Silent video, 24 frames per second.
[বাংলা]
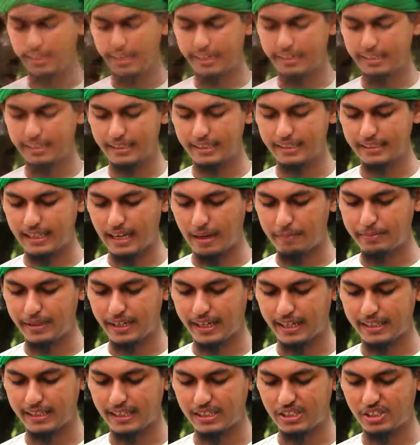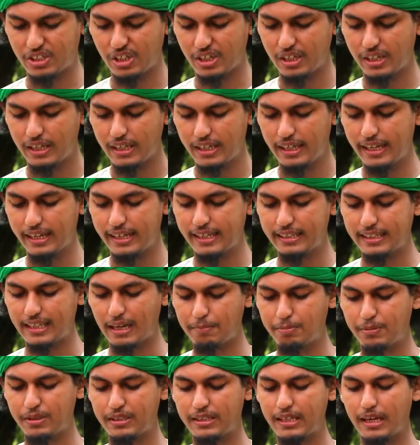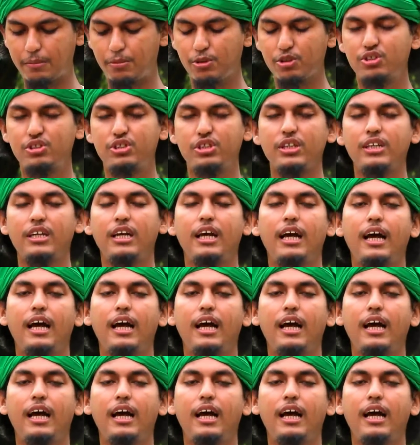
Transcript: একটি কিতাব দেখা যাচ্ছে এই কিতাবটির নাম হচ্ছে